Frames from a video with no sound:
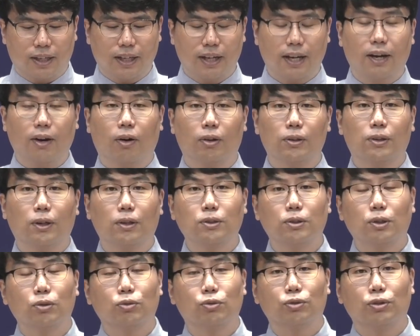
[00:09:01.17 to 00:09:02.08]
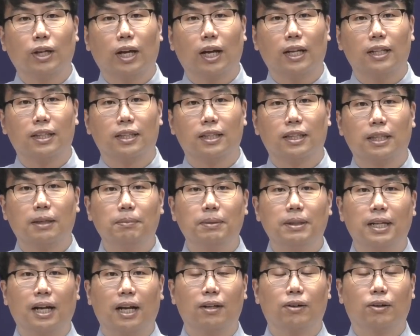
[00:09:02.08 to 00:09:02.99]
그렇기에 어떤 선수나
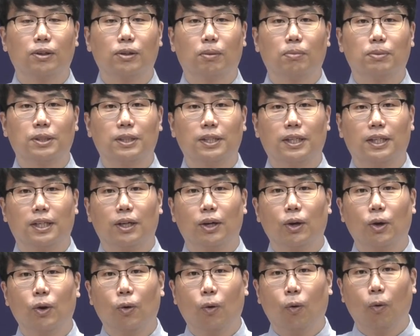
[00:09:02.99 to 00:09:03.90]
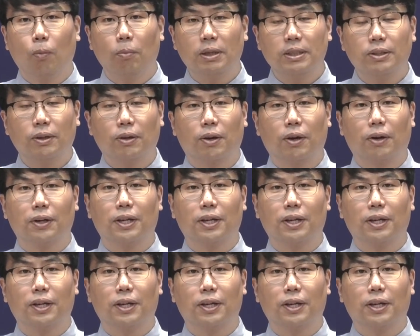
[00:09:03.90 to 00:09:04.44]
팀이나 할 것 없이 홈에서